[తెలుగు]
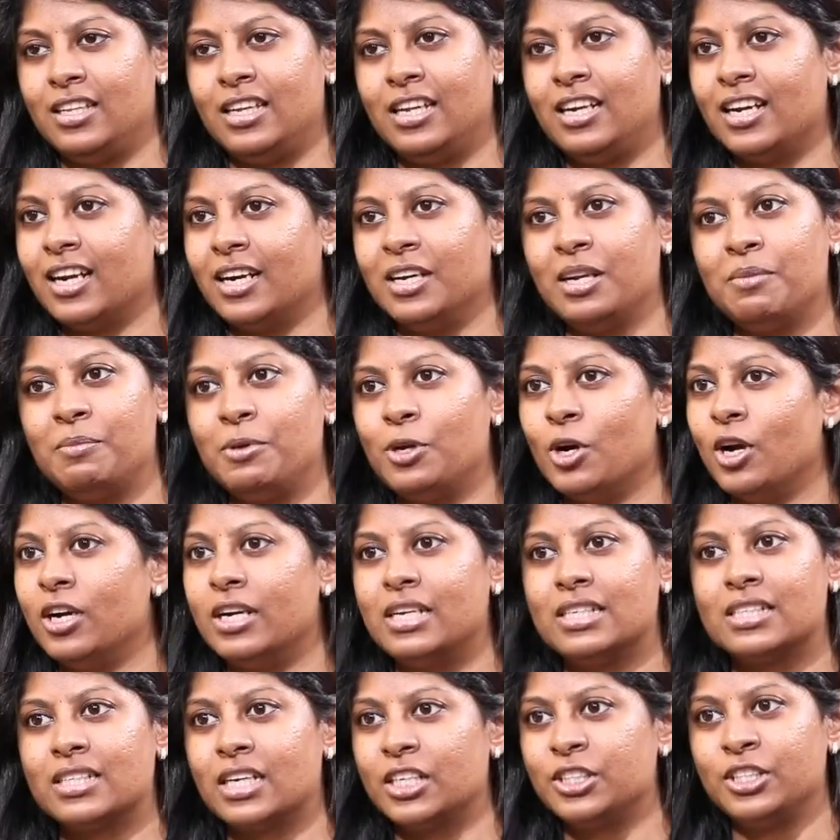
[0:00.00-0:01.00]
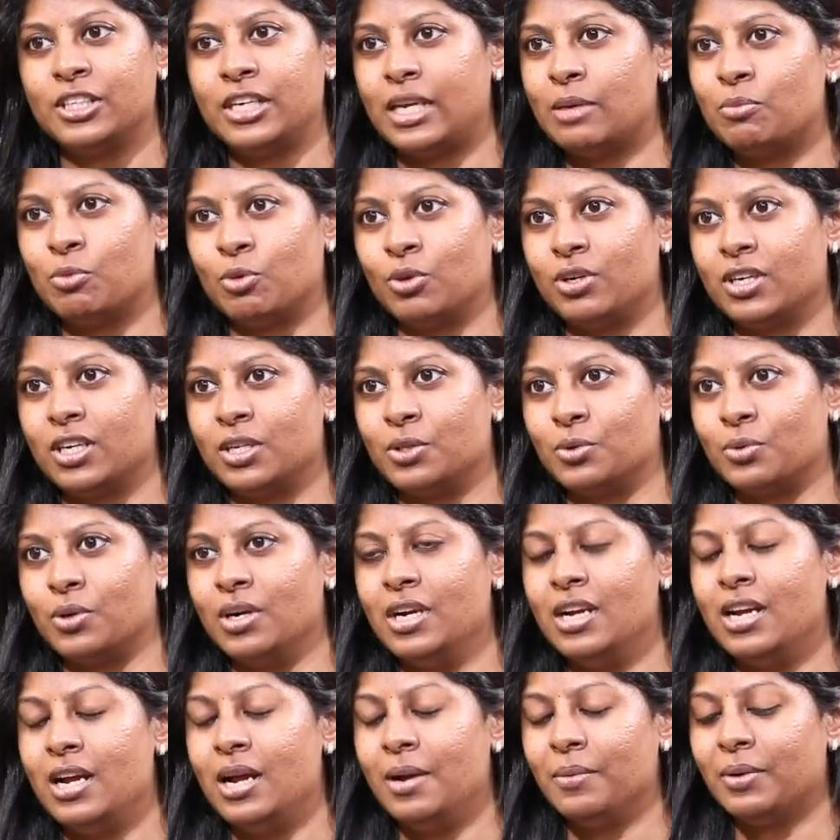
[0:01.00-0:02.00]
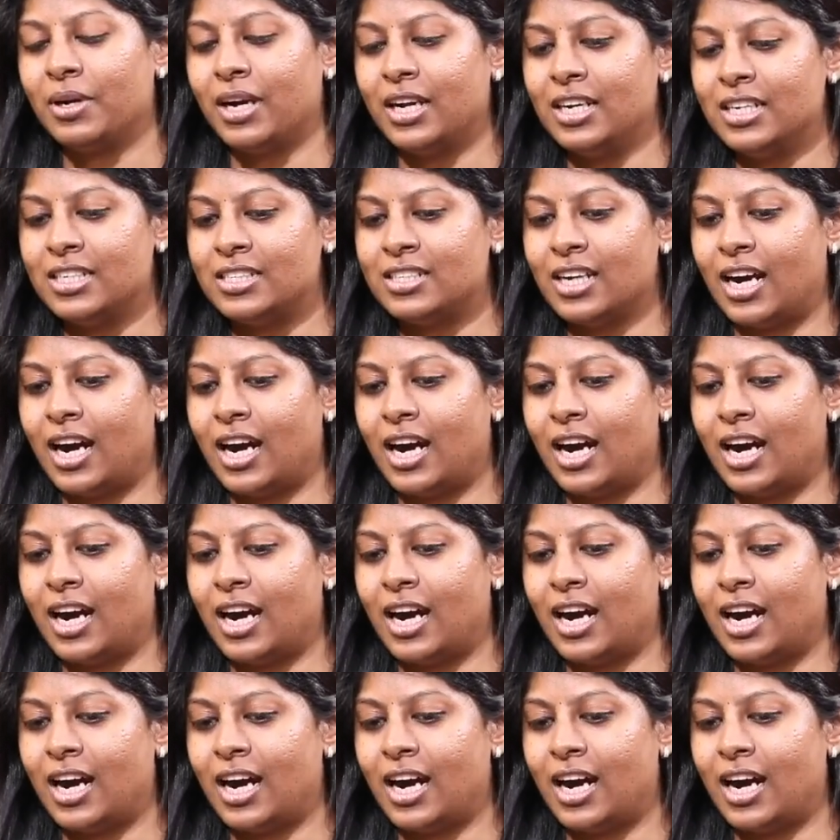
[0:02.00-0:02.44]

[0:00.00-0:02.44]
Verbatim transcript: దీనికంటే బియాండ్ డిస్కషన్ ఏం ఉండదు కానీ